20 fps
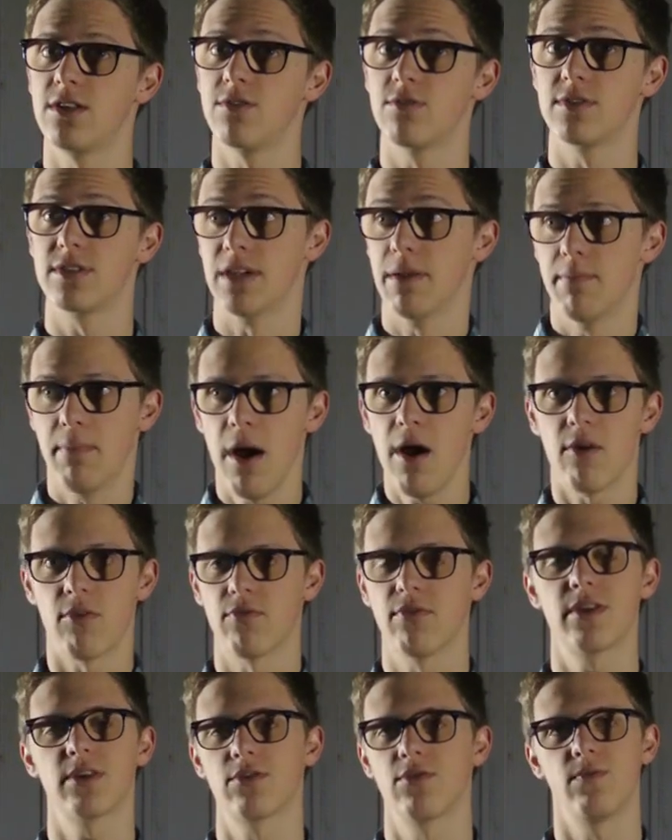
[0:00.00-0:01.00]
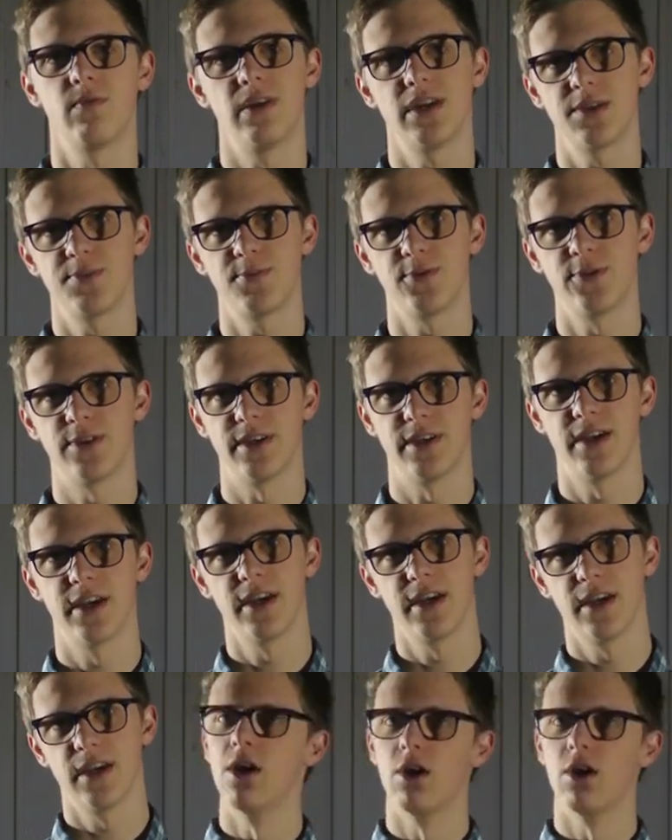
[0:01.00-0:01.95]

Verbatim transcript: qui ne sait pas en fait que vous l'espionnez.